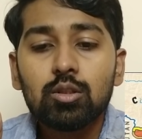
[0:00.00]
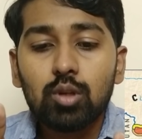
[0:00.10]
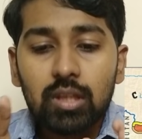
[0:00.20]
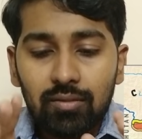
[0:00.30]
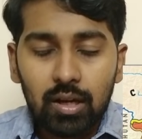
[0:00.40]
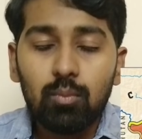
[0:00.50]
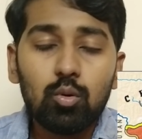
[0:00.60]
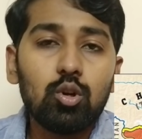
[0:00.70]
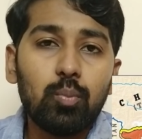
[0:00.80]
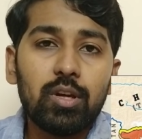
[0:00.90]
ஸோ இவங்க
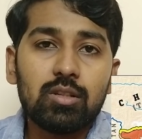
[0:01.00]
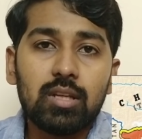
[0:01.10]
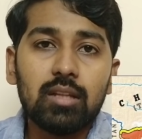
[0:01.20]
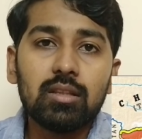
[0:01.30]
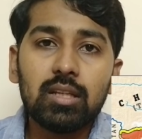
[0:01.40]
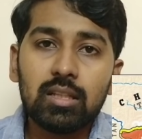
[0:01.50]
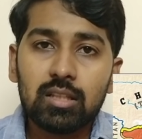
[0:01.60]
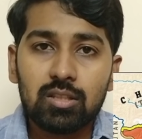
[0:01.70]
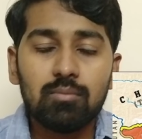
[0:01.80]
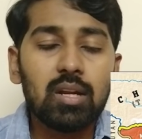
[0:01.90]
மூணு பேர் சேர்ந்து
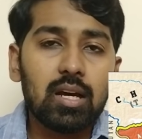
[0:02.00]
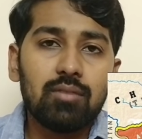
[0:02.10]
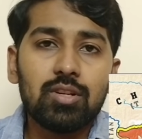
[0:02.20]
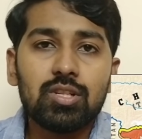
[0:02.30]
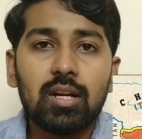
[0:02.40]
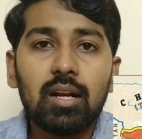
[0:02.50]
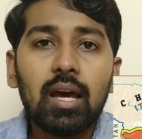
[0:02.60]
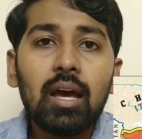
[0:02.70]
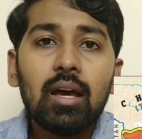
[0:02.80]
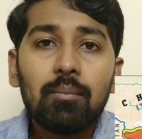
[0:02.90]
இந்த சிம்லா
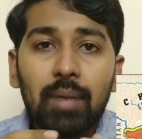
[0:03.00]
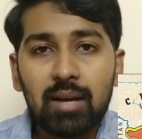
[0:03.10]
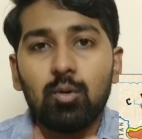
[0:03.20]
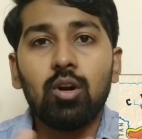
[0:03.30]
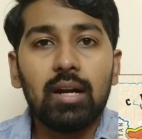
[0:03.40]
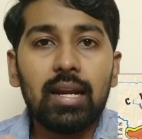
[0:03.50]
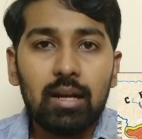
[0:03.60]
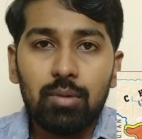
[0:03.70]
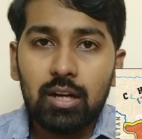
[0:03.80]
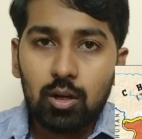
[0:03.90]
கன்வென்ஷனில் மக்மோகன்
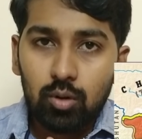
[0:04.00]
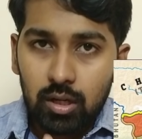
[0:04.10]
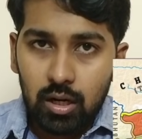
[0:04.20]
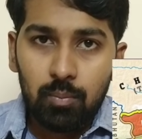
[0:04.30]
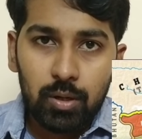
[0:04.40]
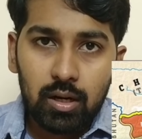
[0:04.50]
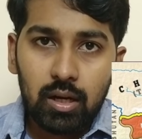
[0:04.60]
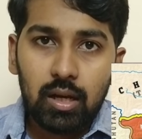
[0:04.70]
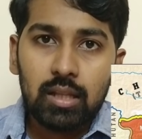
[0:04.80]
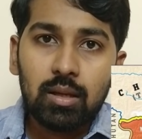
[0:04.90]
லைன் அப்படின்ற ஒன்று ட்ரா
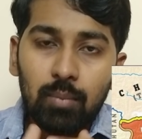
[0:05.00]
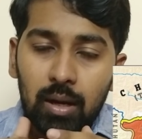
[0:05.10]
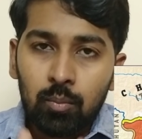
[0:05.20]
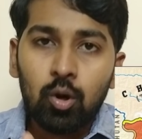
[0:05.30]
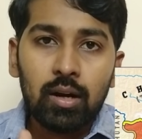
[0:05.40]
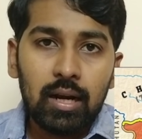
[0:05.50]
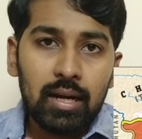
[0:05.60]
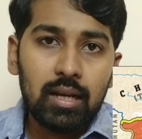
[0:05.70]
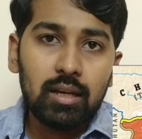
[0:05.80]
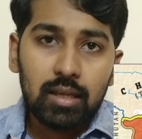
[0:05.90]
பண்ணுறாங்க அந்த மக்மோகன்
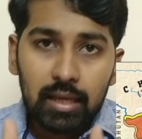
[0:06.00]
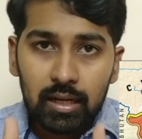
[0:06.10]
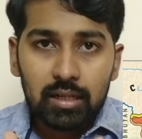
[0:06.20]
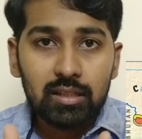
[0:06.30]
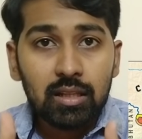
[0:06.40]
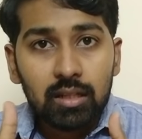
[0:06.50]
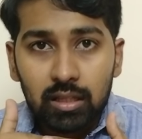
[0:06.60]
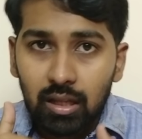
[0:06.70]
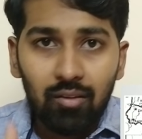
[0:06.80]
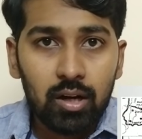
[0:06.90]
லைனுக்கு கீழே இருக்கிறது
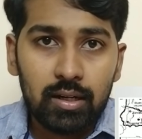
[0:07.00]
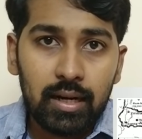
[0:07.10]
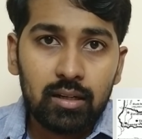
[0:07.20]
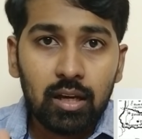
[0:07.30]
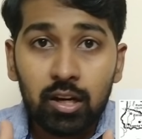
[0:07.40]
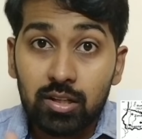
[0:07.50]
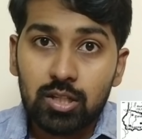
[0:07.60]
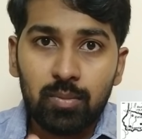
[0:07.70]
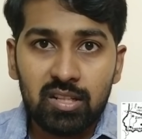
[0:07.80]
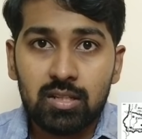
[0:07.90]
தவாங் ட்ராக்ட்
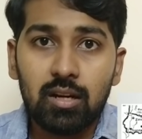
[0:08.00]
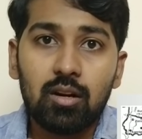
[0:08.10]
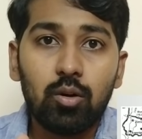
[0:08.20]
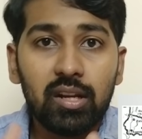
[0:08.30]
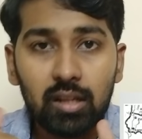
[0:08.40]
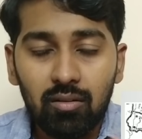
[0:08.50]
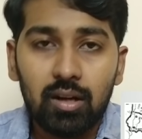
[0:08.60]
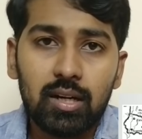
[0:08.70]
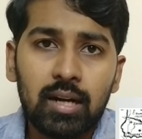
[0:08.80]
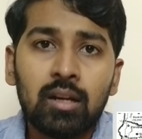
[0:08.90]
அருணாச்சல் பிரதேசில் இருக்கக்கூடிய
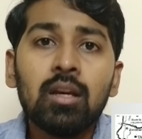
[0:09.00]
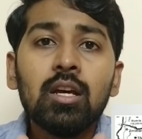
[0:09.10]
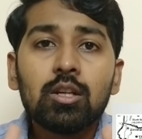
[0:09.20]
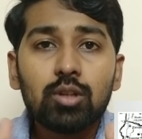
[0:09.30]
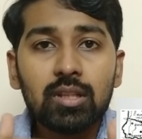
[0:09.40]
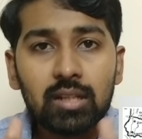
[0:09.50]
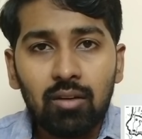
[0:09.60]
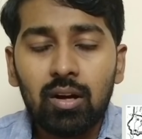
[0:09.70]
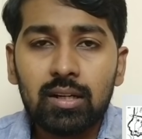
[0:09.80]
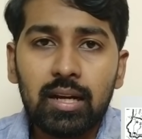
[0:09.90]
தவாங் ட்ராக்ட் ஸோ இந்த
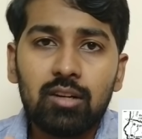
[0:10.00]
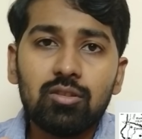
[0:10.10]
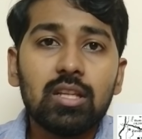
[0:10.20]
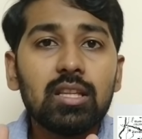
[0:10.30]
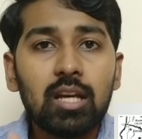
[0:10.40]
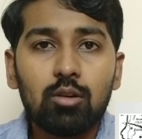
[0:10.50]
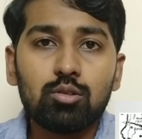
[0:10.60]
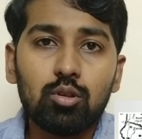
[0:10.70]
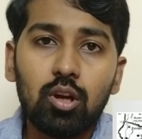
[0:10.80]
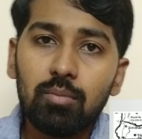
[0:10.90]
டவாங் ட்ராக்ட் வந்து
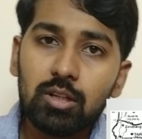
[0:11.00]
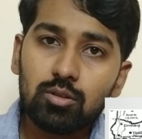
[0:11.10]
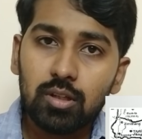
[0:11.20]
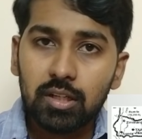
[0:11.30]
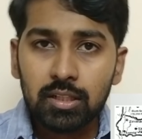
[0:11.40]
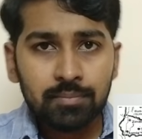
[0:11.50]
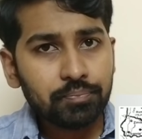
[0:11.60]
இந்தியாவுக்கு சொந்தம் அப்படின்னு சொல்லிட்டு